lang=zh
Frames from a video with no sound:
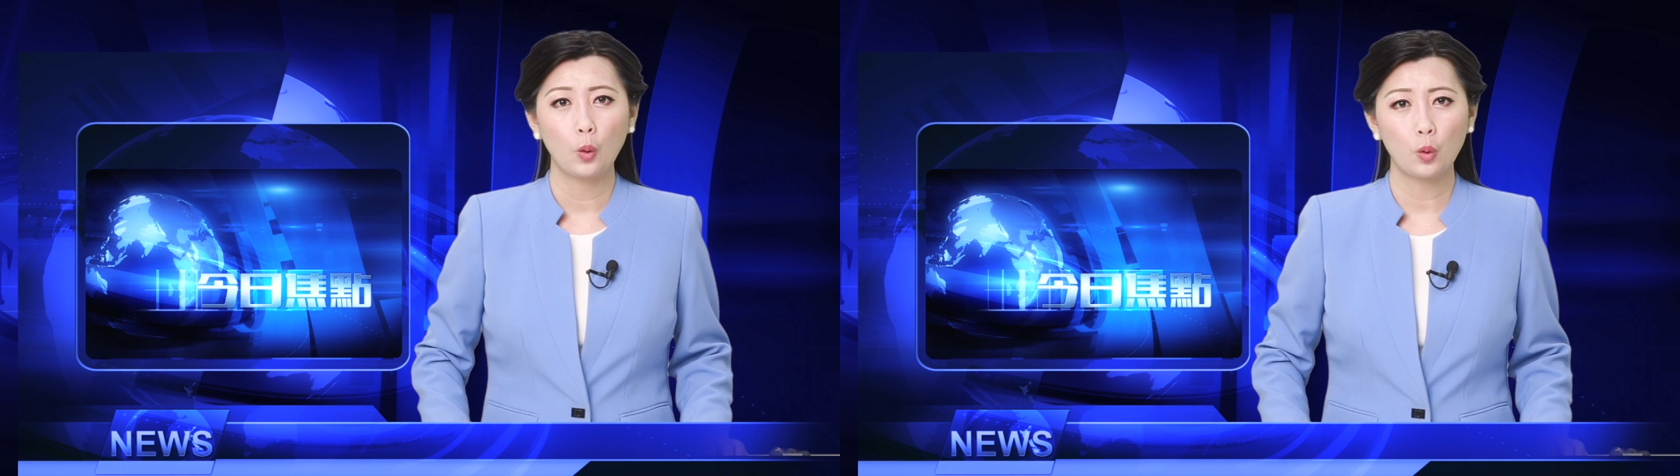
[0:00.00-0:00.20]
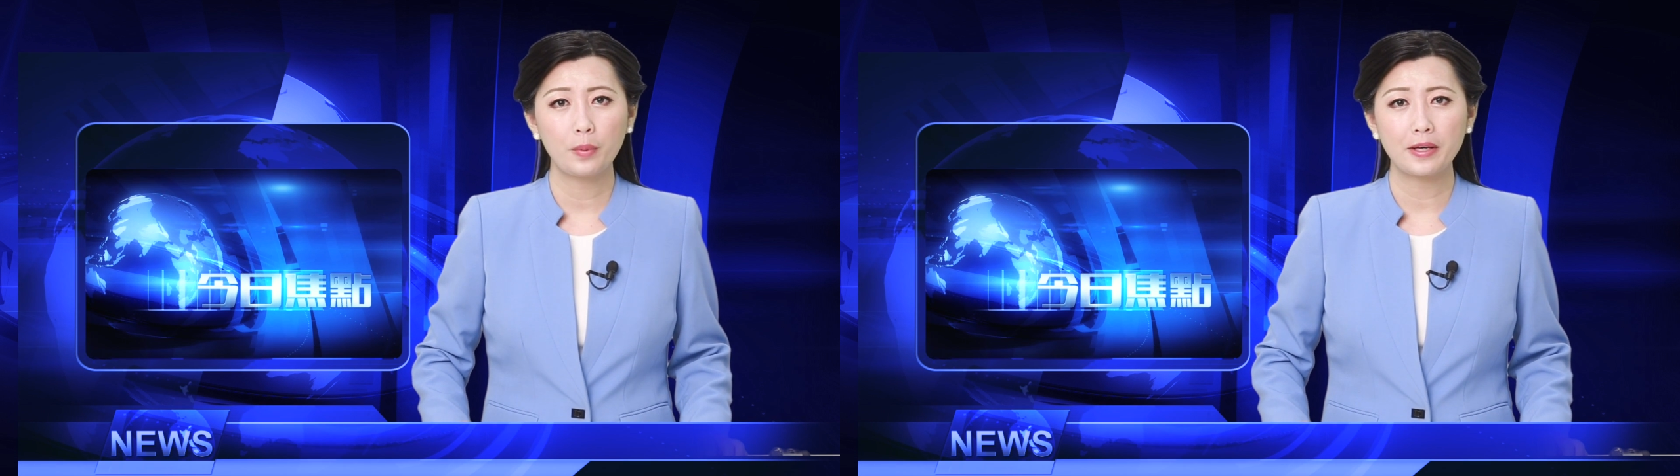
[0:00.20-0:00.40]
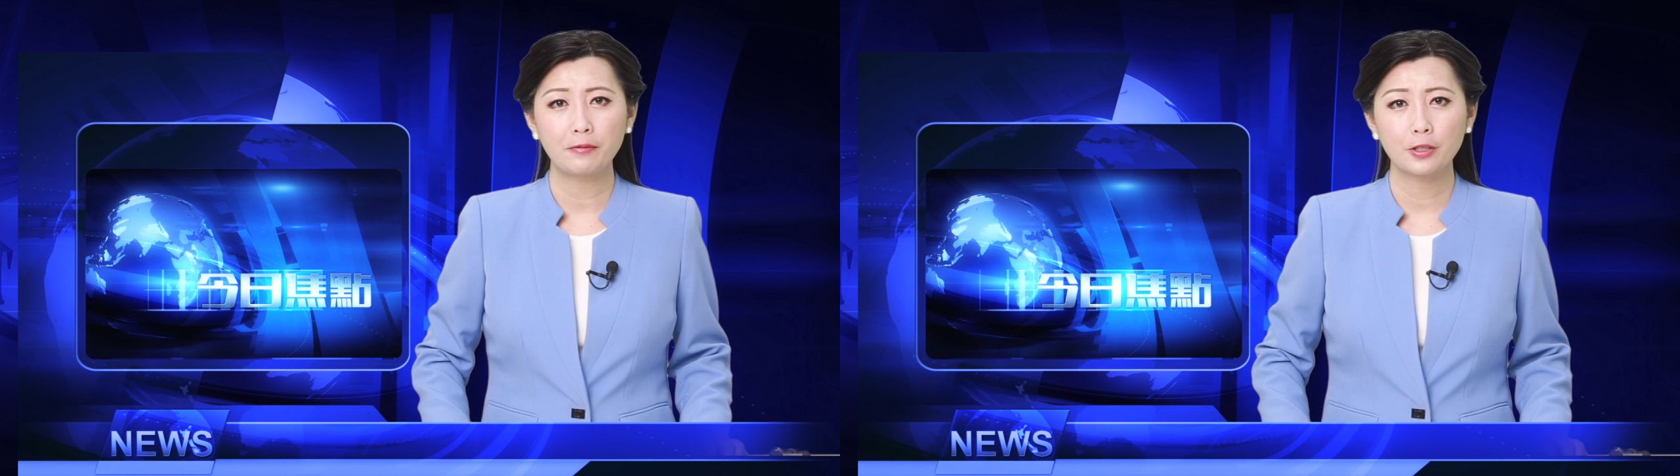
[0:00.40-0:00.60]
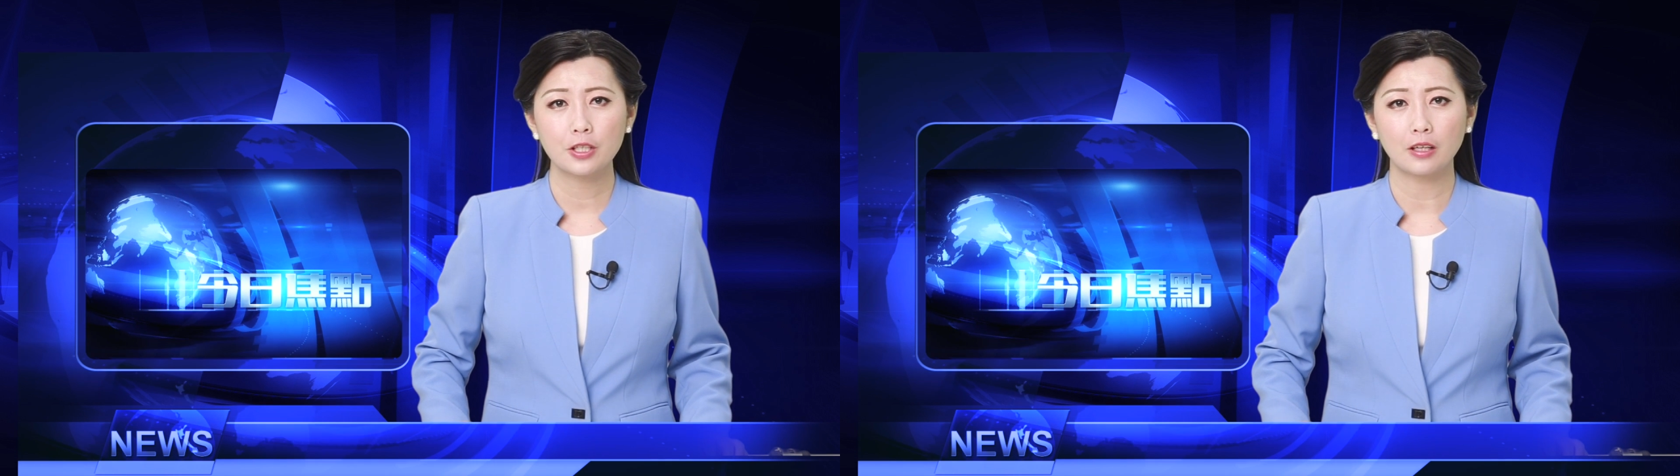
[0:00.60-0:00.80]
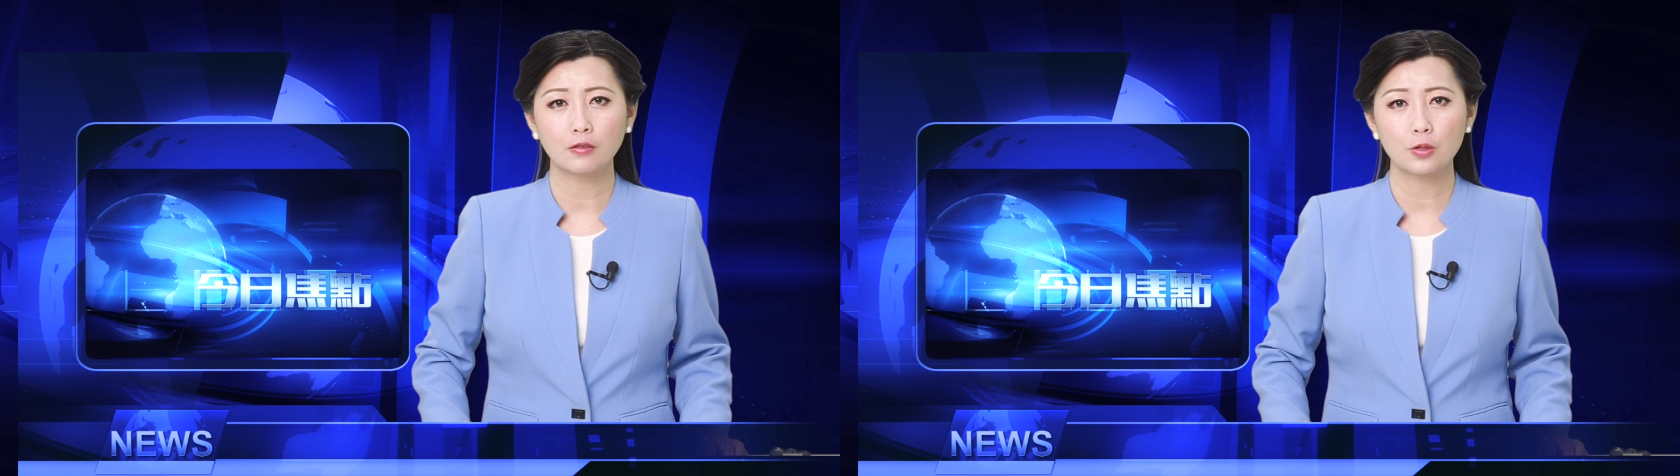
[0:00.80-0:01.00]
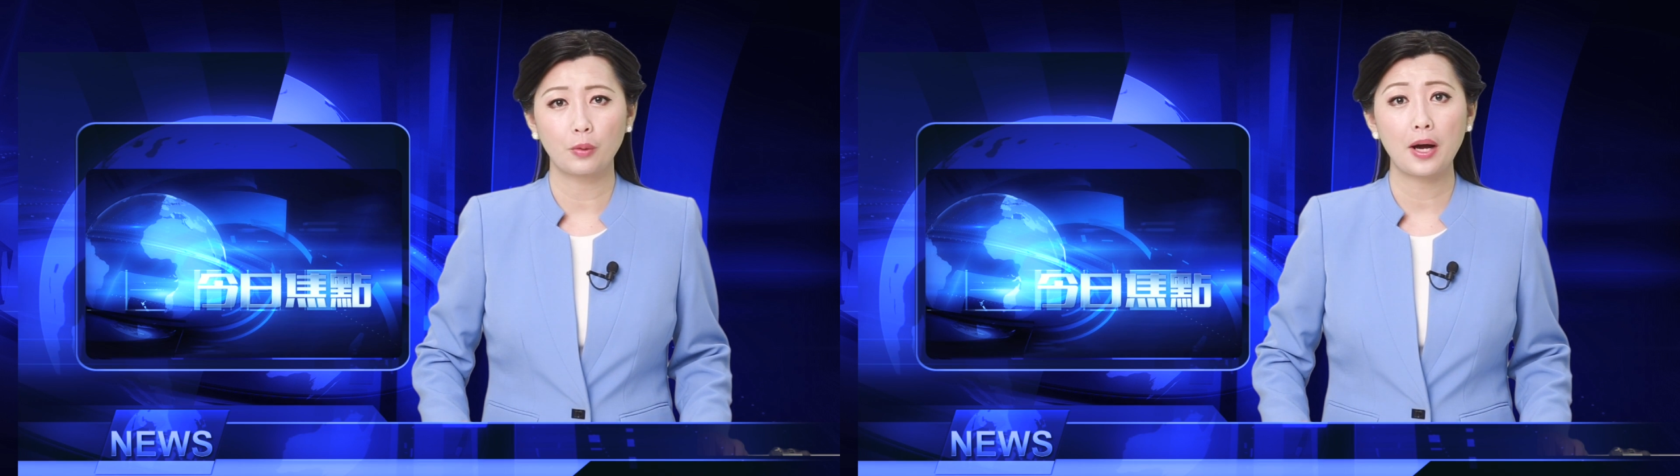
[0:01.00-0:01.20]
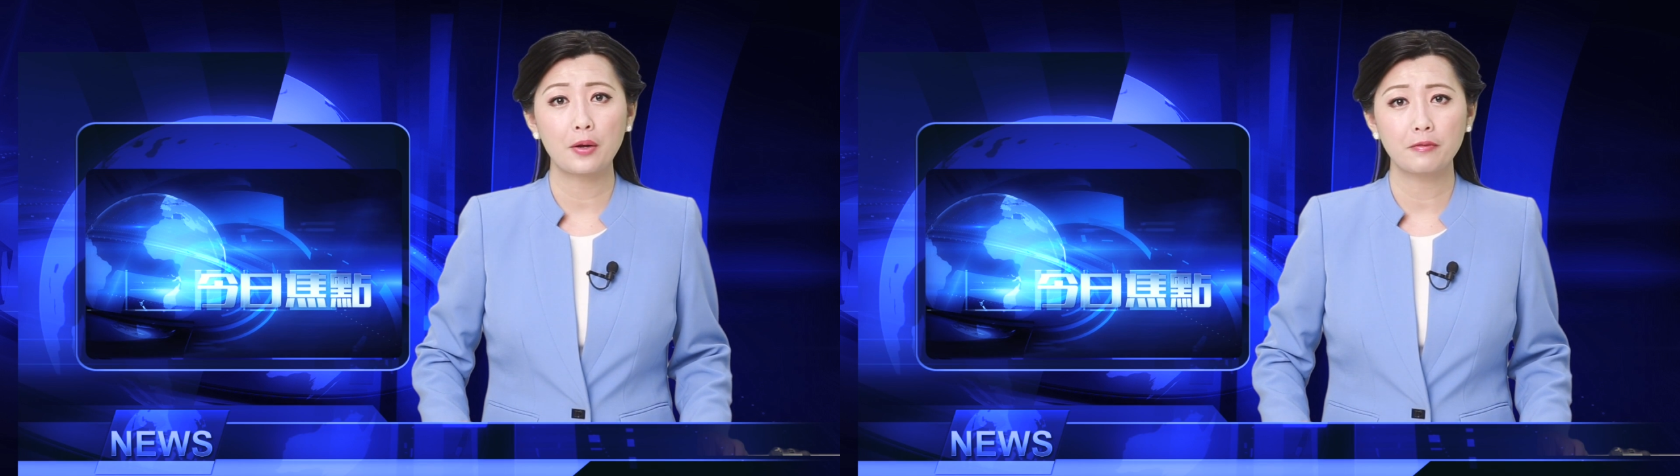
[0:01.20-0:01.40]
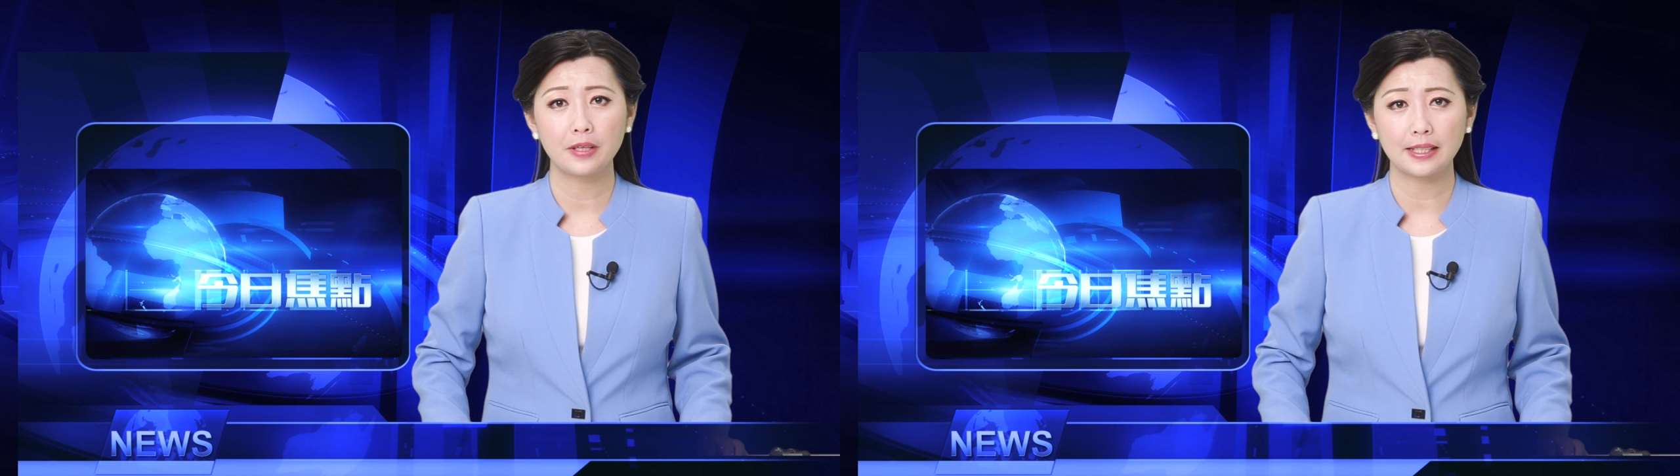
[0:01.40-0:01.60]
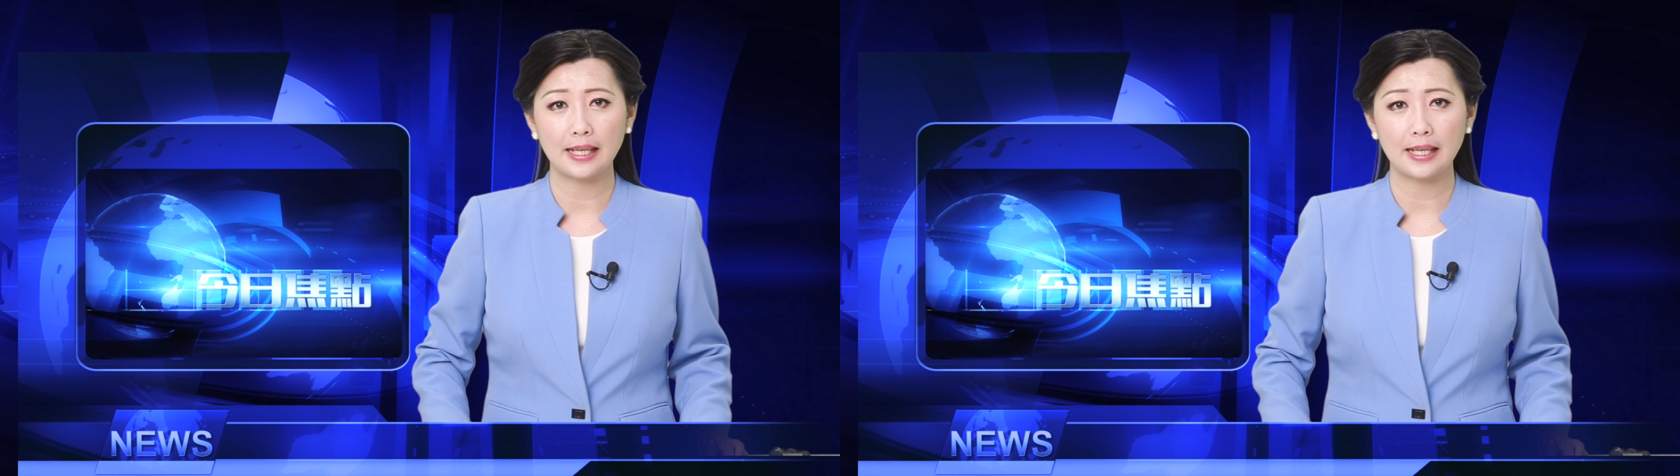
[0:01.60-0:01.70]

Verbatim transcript: 湖北封城从二月份